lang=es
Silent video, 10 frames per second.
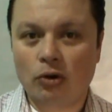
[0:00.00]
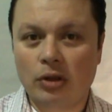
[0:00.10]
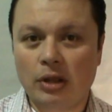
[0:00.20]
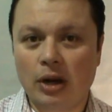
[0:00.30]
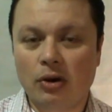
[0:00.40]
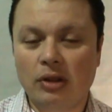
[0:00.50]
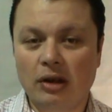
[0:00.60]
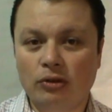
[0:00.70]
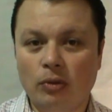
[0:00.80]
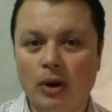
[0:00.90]
clorhídrico
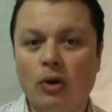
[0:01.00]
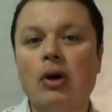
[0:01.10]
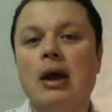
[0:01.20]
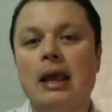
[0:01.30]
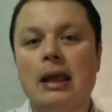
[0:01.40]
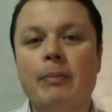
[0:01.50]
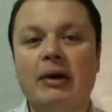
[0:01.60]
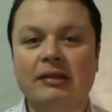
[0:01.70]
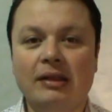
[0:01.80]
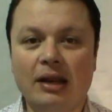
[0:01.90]
del estómago y
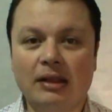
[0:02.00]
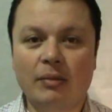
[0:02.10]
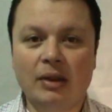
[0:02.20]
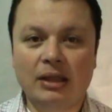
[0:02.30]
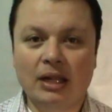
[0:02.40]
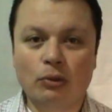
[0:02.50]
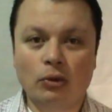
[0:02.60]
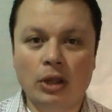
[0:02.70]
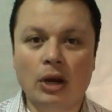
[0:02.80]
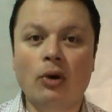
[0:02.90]
pase directamente al
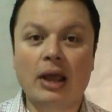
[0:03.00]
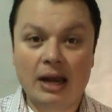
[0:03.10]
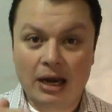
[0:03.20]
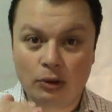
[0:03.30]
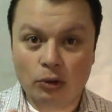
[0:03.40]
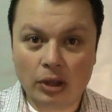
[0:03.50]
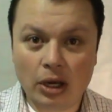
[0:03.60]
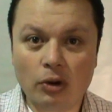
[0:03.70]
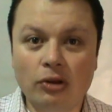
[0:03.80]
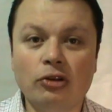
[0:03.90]
duodeno. En el
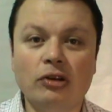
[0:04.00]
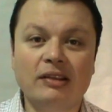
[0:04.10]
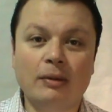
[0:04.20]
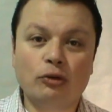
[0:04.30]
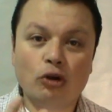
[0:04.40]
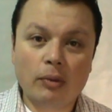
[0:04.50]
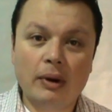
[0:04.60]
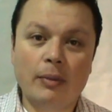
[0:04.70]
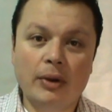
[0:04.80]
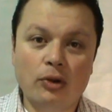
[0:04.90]
duodeno es donde se
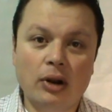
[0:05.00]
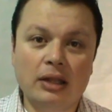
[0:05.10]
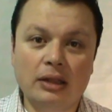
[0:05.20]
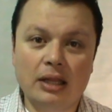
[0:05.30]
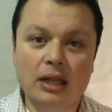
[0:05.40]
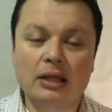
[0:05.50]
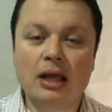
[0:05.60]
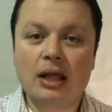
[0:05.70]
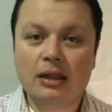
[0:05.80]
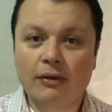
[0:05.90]
absorbe la mayor cantidad
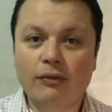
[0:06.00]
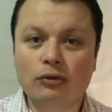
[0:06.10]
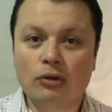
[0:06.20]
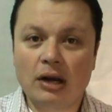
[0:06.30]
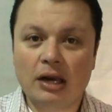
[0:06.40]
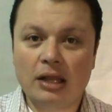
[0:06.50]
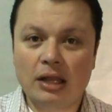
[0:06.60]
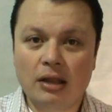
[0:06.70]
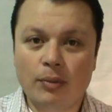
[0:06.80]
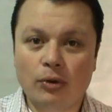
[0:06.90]
de
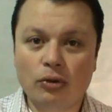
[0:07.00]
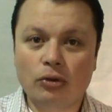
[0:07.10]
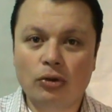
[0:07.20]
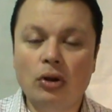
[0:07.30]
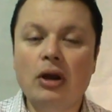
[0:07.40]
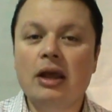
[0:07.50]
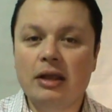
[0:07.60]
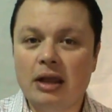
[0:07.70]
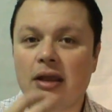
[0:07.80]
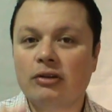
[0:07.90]
funcionalidad del producto
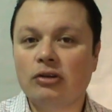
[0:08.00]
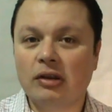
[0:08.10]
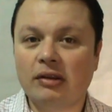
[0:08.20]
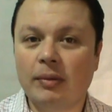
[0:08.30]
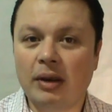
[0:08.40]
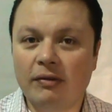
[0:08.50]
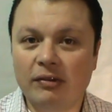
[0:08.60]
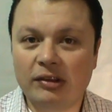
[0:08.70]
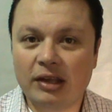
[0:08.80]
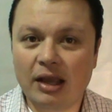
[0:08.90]
y ahí es donde se
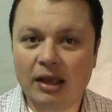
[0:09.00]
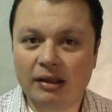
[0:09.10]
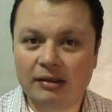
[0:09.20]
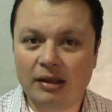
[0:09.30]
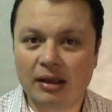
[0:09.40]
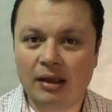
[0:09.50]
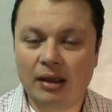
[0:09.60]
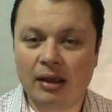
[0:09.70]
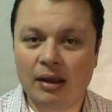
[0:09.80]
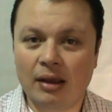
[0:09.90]
beneficia este
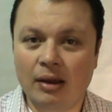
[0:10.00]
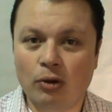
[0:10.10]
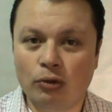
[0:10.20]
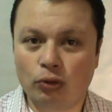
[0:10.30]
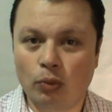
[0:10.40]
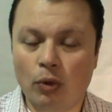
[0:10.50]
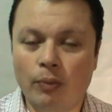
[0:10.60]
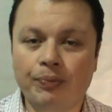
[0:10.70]
eh, consumo.